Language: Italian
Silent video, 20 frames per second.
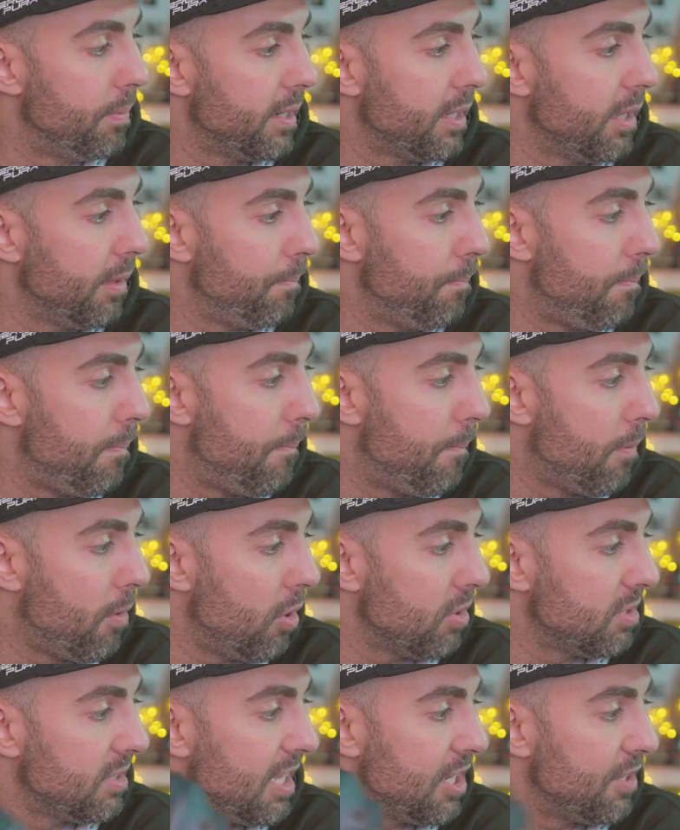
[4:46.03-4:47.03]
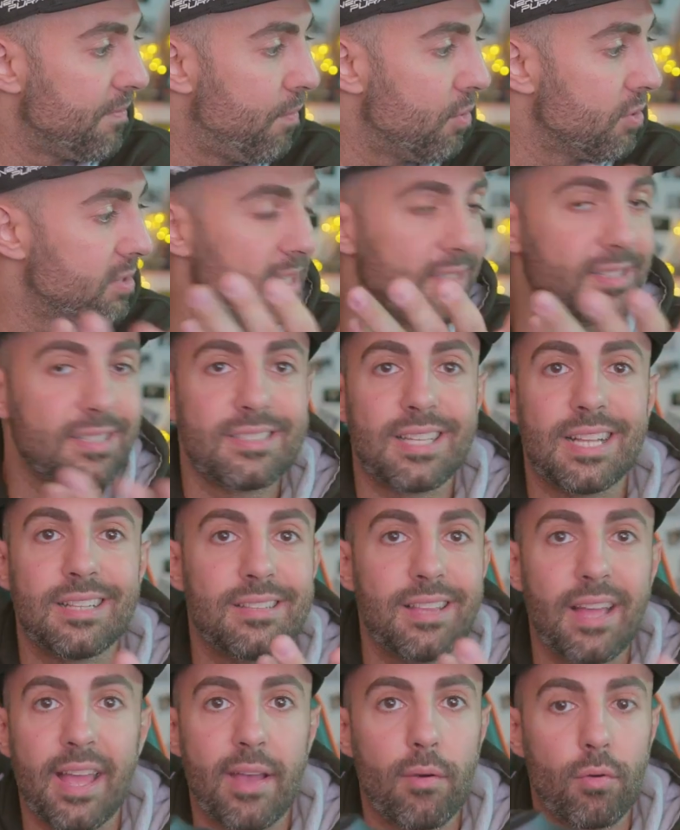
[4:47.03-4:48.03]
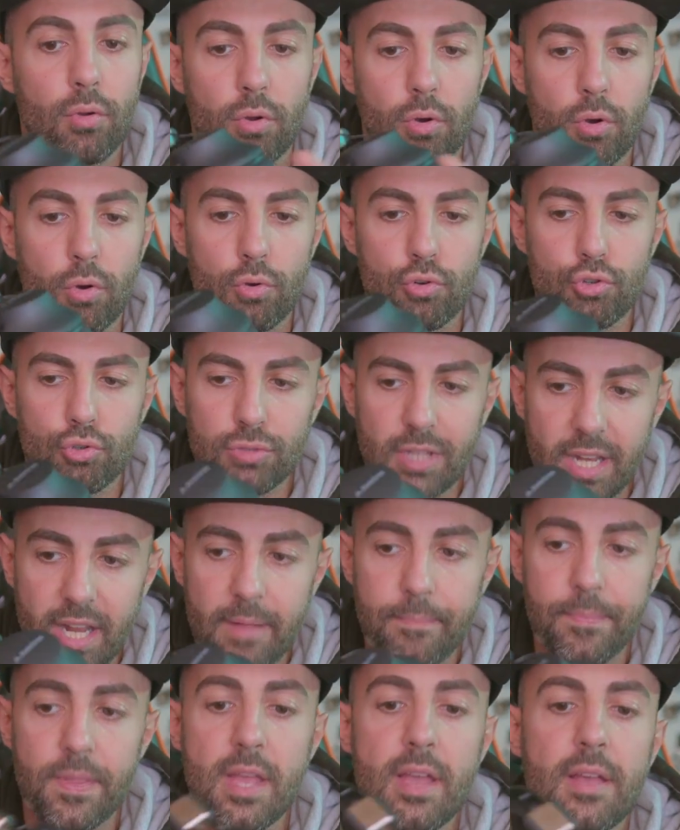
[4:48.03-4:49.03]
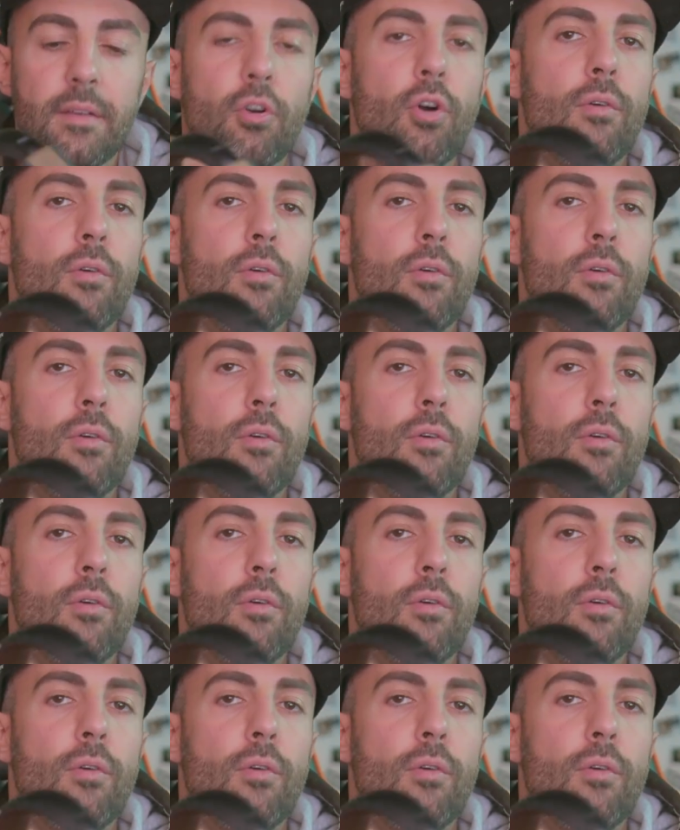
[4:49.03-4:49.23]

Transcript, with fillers: perché costa forse 60 euro o giù di lì